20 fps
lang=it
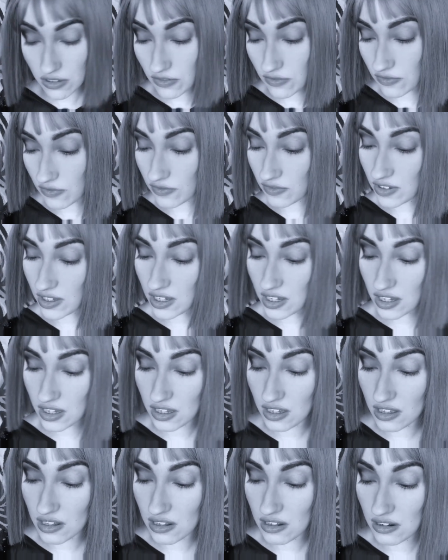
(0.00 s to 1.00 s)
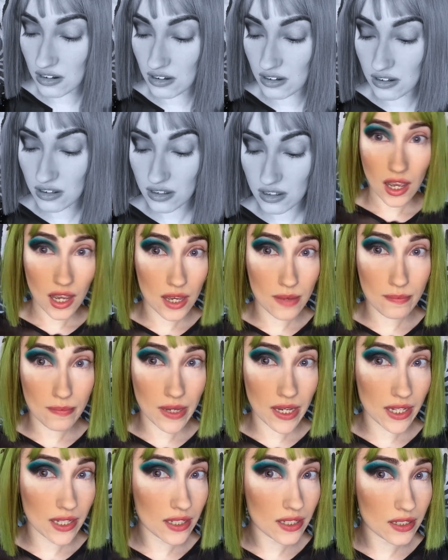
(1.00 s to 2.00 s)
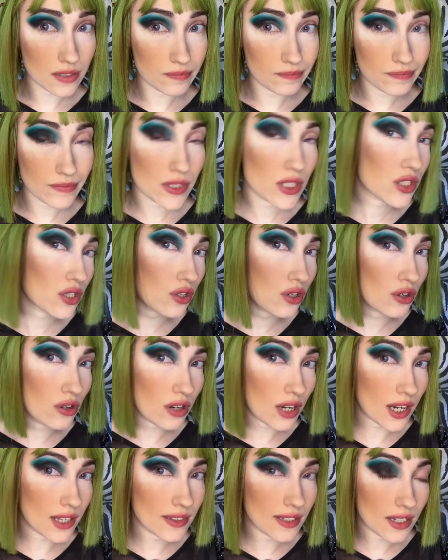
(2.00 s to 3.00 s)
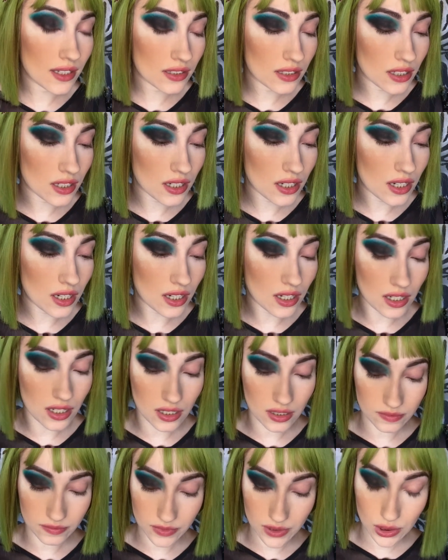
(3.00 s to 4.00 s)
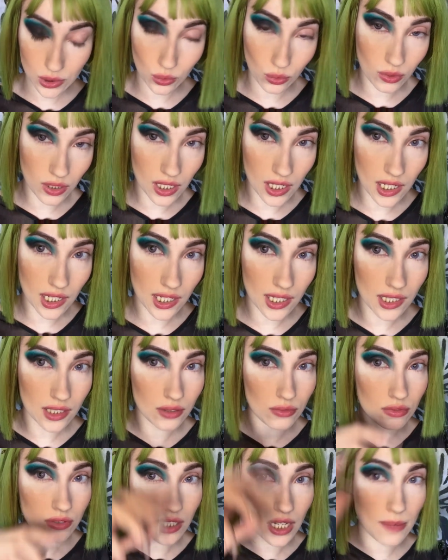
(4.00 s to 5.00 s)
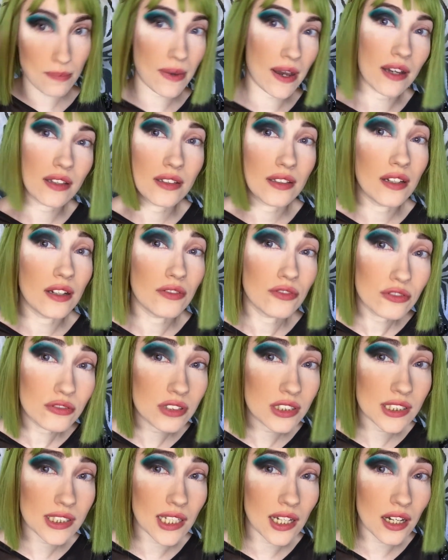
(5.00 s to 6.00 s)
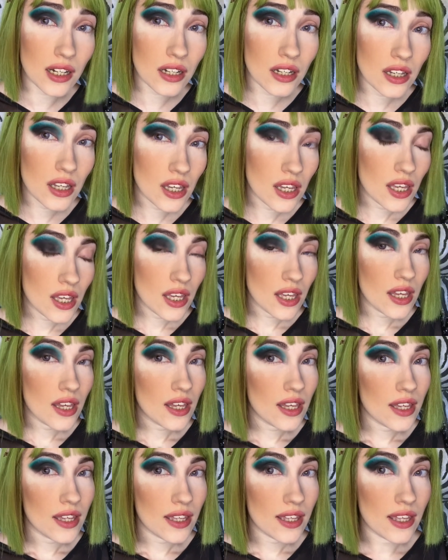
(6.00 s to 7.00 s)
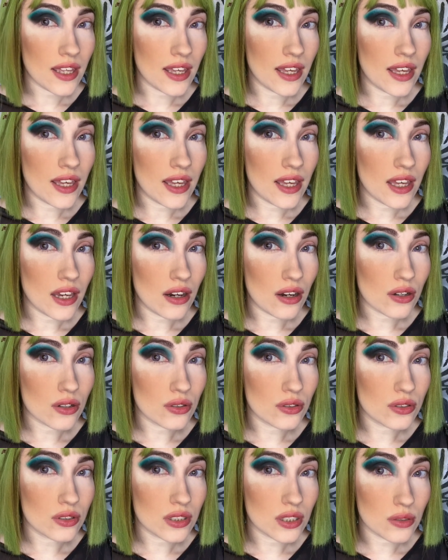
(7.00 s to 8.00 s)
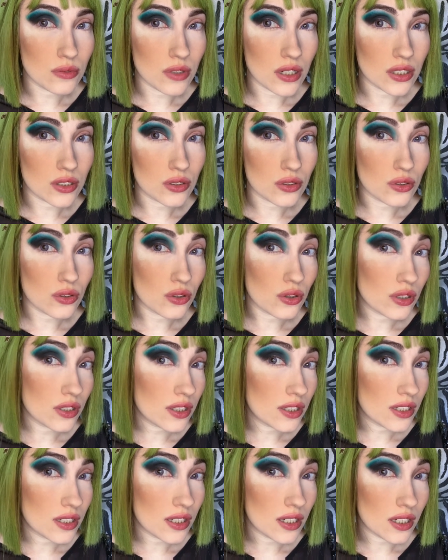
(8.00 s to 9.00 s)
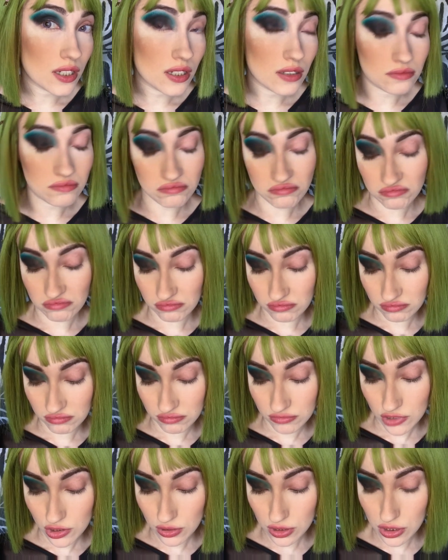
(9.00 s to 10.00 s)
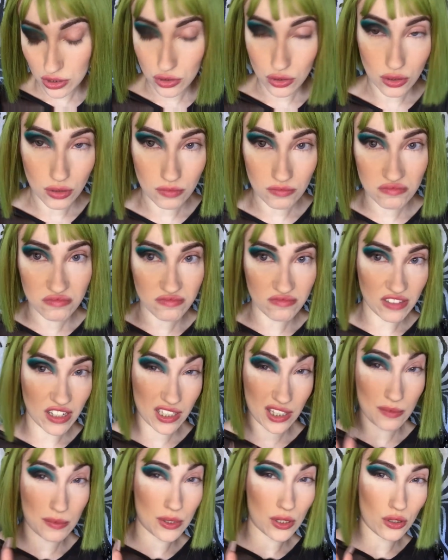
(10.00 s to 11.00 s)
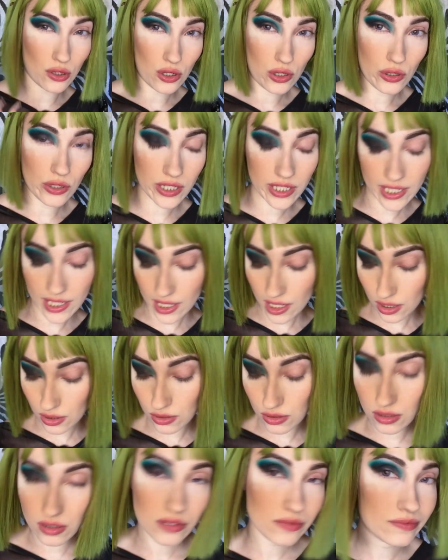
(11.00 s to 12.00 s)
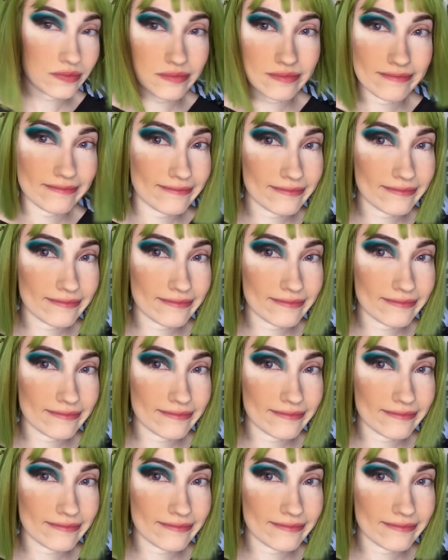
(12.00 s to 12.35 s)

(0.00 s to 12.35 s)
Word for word: Che fail. I'm back. Sono andata a mm, struccare tutta la parte del fucsia e ho continuato con mm, questo verde petrolio chiaro